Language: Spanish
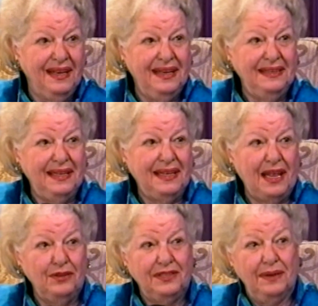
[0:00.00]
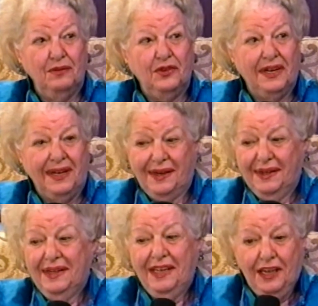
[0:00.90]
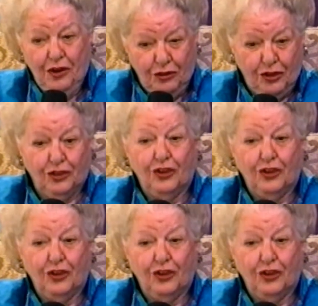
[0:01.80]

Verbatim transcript: bueno, nosotros los pobres. esa